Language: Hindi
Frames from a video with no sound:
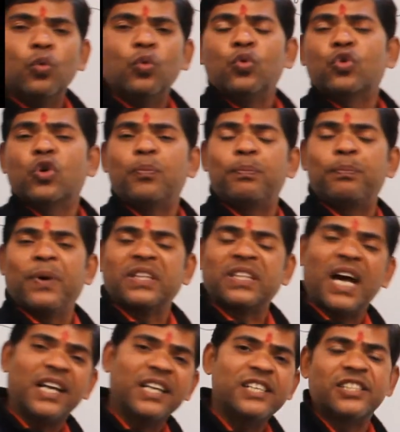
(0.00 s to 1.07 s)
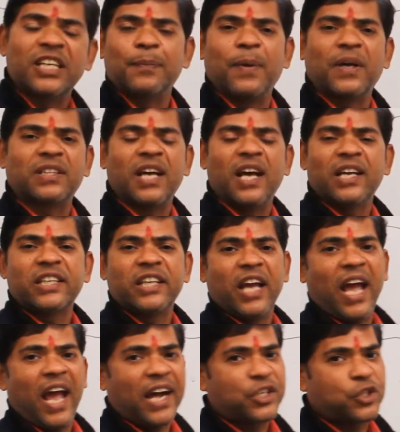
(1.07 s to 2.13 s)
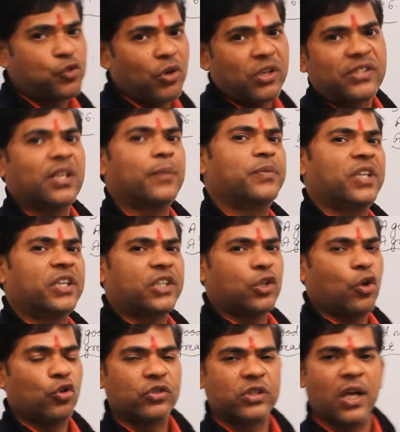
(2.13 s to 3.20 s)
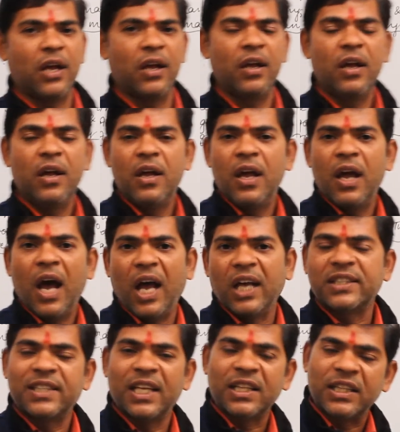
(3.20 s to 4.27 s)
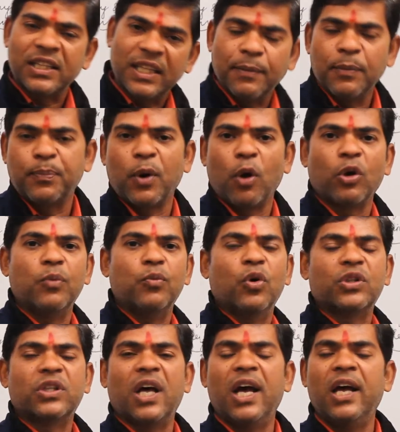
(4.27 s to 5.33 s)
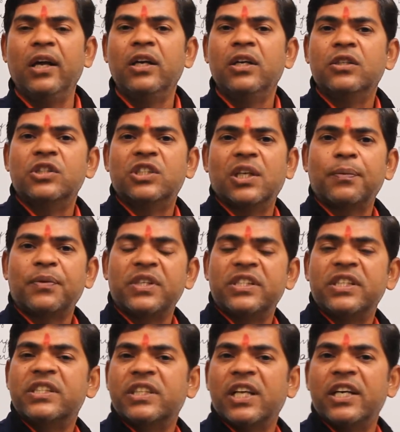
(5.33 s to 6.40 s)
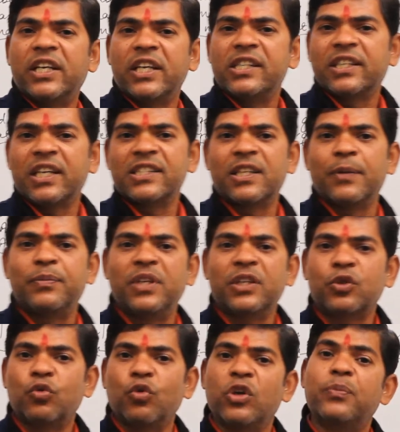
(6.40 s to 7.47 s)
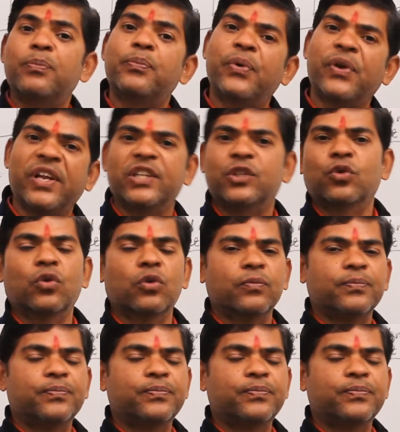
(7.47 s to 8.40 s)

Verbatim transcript: उनको पता नहीं चल पाता है कि एक्चुअल सब्जेक्ट कौन सा है ऐसा तब प्रॉब्लम होता है जब किसी सेंटेंस का सब्जेक्ट कोई फ्रेज हो